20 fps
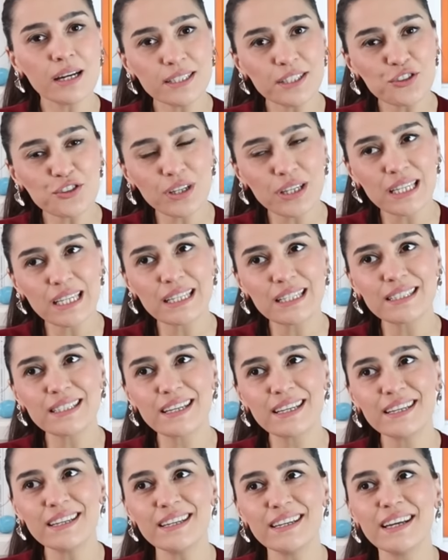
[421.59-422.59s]
aynı
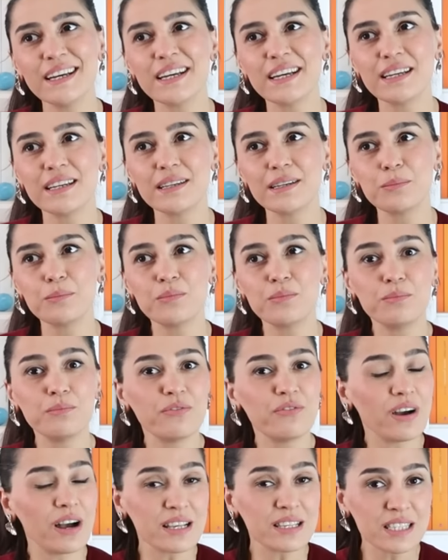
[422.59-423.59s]
şekilde e,
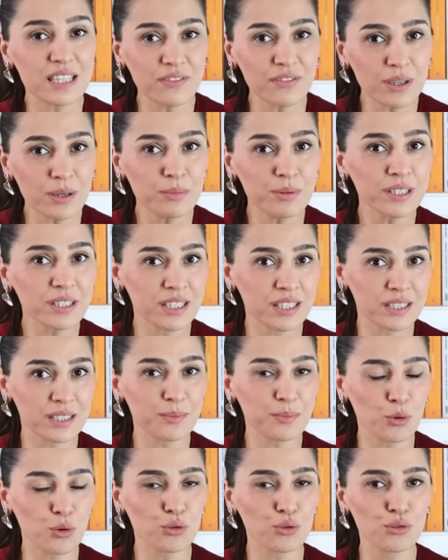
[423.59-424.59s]
felsefi bir
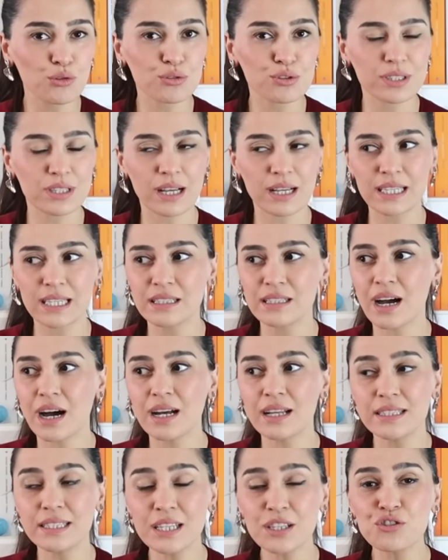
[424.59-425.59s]
kitap okuyorsak ya da
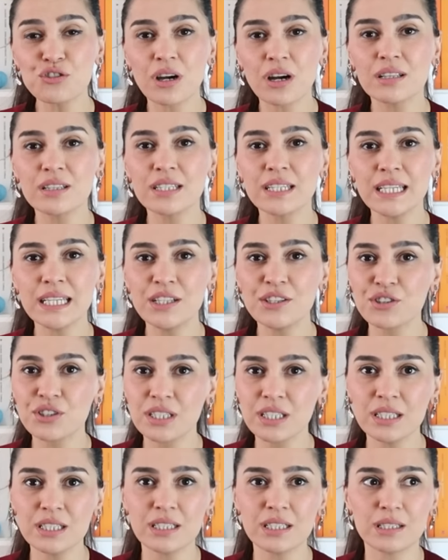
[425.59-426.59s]
antik çağlara
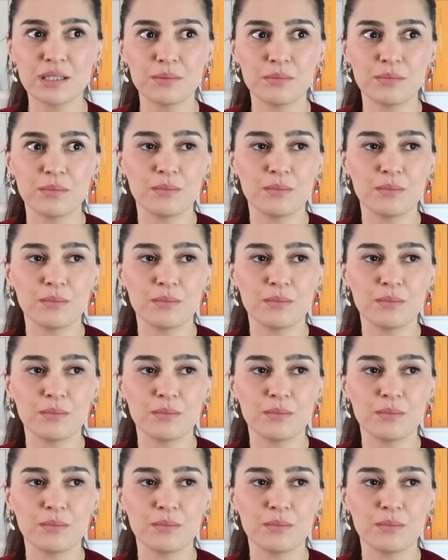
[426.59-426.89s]
ilişkin